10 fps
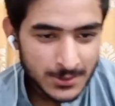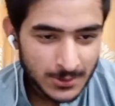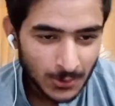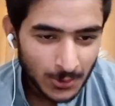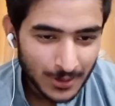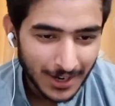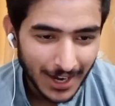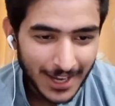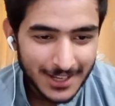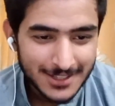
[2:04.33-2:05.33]
सो so
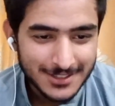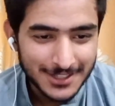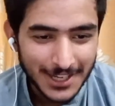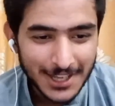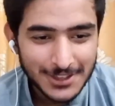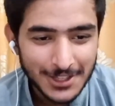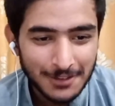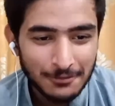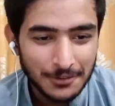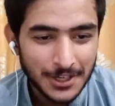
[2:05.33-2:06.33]
गाइस ये
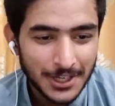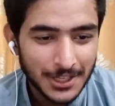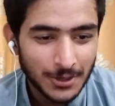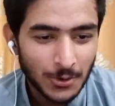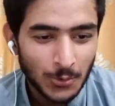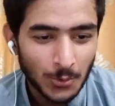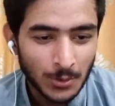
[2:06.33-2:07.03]
थी वीडियो